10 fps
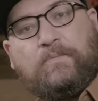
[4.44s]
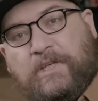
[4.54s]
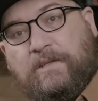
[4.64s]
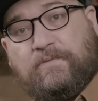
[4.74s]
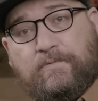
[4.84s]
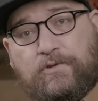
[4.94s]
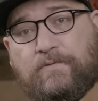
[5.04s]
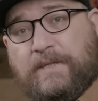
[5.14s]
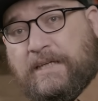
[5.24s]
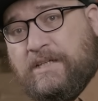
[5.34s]
Oui, vous vous
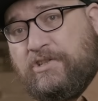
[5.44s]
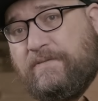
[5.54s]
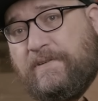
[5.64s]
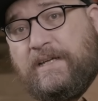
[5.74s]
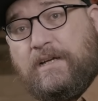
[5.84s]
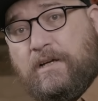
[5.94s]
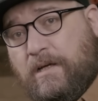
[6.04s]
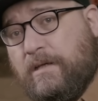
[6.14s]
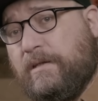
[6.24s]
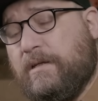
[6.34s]
souvenez quand j'ai fait
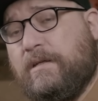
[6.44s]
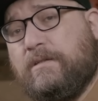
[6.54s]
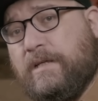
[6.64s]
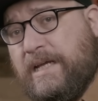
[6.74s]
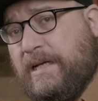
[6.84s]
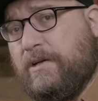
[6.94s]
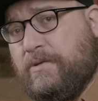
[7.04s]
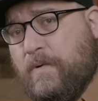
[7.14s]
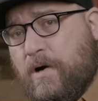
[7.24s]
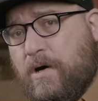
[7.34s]
l'ordre de l'aigle
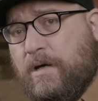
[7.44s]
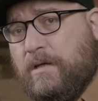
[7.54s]
noir?